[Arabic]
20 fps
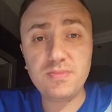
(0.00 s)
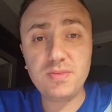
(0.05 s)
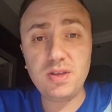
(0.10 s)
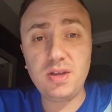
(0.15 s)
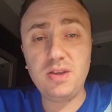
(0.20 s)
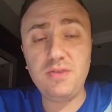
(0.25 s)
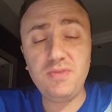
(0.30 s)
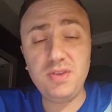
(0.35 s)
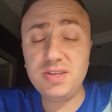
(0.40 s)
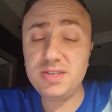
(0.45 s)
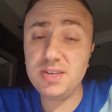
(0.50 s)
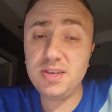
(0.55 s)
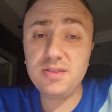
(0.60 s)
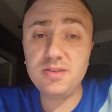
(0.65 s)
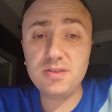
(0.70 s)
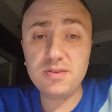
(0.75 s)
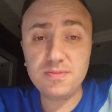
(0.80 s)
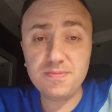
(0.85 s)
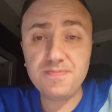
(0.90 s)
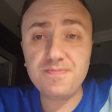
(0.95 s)
يعني في ناس كده
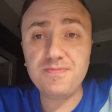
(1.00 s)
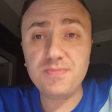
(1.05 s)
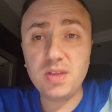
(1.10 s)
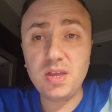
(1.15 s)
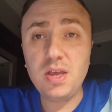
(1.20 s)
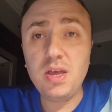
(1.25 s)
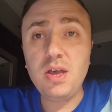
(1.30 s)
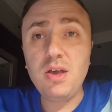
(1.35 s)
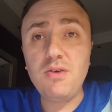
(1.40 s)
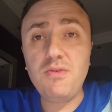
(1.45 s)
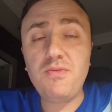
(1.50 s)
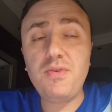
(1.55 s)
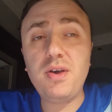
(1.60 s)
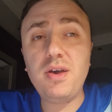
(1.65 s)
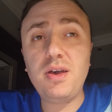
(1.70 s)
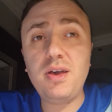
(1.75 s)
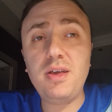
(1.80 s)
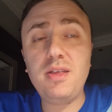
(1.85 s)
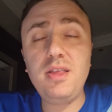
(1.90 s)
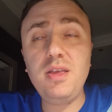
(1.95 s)

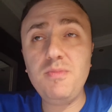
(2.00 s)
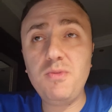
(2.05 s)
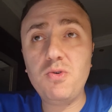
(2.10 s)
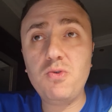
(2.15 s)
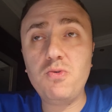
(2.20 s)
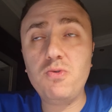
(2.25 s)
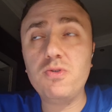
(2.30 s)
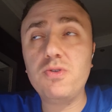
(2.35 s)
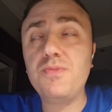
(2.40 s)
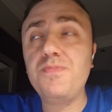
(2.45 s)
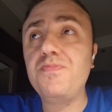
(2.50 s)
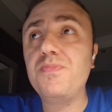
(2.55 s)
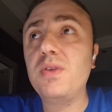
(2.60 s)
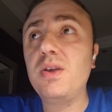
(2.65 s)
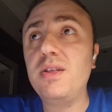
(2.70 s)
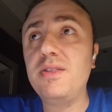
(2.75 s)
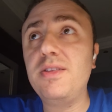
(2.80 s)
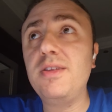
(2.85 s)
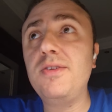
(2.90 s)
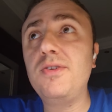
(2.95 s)
فدي موجوده
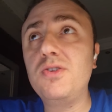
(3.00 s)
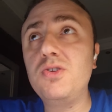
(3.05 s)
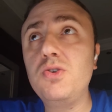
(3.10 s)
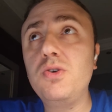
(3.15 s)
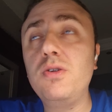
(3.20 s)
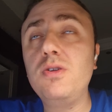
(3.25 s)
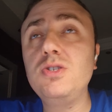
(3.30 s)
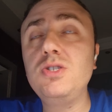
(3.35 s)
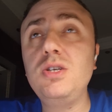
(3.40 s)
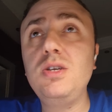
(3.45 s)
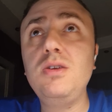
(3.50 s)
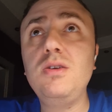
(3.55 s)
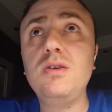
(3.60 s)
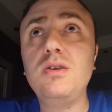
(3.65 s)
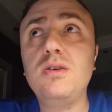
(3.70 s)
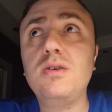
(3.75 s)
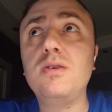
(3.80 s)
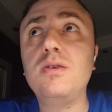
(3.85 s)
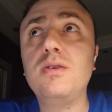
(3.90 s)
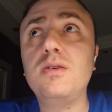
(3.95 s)
التلي راديولوجي
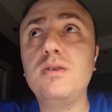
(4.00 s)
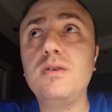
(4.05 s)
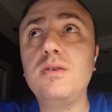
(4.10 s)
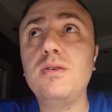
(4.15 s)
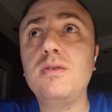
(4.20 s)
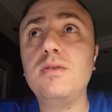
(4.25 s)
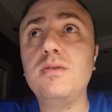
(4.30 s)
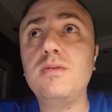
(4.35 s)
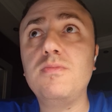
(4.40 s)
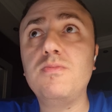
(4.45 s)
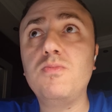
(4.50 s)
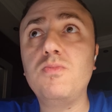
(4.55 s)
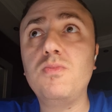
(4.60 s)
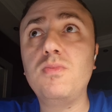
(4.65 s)
آه،